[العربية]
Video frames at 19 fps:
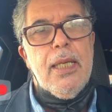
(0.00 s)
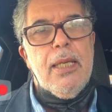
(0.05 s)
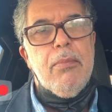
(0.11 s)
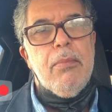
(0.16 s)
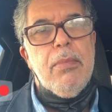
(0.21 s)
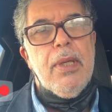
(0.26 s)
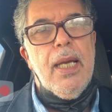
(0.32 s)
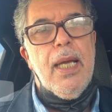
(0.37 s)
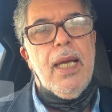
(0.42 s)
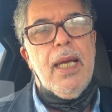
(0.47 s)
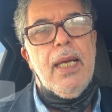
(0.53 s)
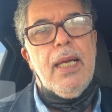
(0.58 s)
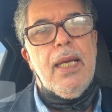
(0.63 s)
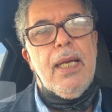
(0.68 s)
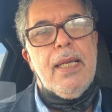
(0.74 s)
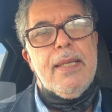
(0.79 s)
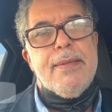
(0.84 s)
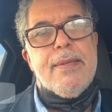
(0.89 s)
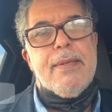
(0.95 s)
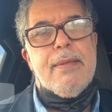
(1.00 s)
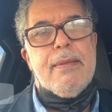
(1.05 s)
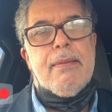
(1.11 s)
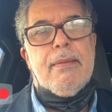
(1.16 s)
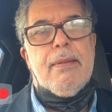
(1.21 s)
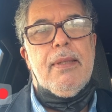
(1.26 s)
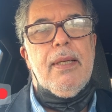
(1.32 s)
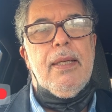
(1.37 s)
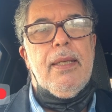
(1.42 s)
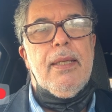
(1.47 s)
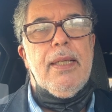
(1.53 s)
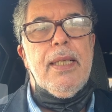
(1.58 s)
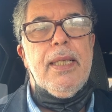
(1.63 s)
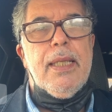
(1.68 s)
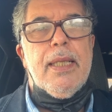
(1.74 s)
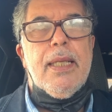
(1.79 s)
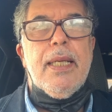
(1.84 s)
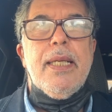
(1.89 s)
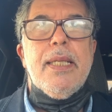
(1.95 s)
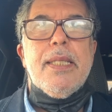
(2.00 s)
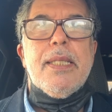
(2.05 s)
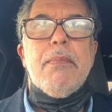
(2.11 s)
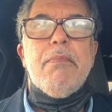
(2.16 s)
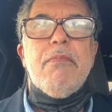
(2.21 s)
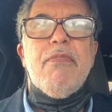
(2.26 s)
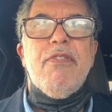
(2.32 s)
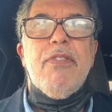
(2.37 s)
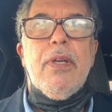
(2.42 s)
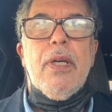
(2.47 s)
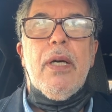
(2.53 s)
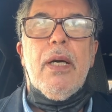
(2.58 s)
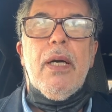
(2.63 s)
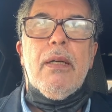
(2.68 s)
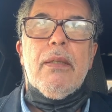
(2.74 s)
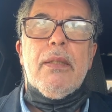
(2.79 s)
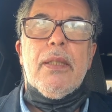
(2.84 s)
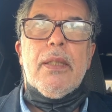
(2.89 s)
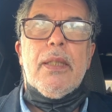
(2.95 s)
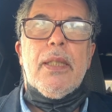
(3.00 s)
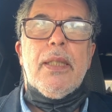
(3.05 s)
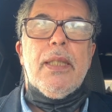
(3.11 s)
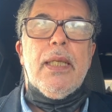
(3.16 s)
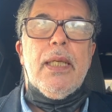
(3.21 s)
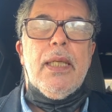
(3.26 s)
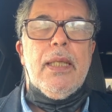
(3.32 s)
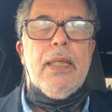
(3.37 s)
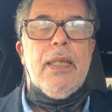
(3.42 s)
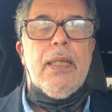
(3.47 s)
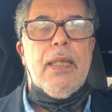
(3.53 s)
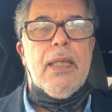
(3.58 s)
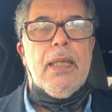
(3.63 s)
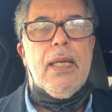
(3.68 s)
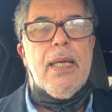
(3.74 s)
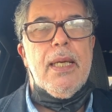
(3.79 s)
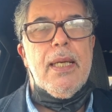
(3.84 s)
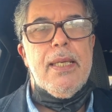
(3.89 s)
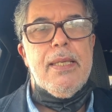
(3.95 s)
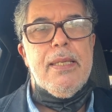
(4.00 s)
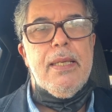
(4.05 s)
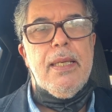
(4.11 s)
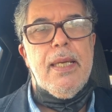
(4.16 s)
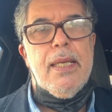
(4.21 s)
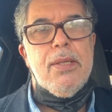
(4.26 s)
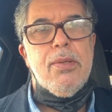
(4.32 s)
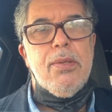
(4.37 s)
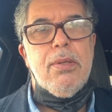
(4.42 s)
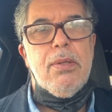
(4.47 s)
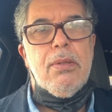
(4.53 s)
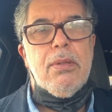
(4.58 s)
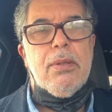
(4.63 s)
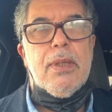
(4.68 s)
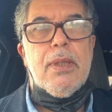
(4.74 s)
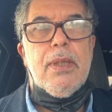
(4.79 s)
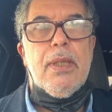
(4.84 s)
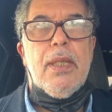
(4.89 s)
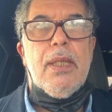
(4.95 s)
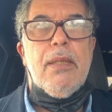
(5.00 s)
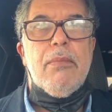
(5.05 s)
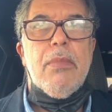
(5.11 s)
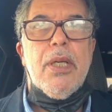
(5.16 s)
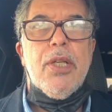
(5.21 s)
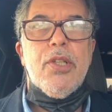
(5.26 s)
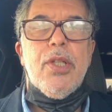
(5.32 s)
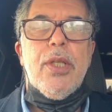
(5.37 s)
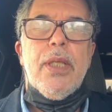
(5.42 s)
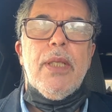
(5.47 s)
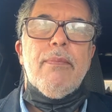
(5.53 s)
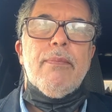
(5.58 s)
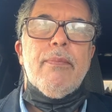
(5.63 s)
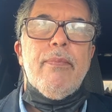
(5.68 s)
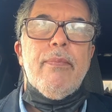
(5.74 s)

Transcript: بالحالات اللي كيتم فيها آه، يعني لا ريزيلياسيون ديال المارشي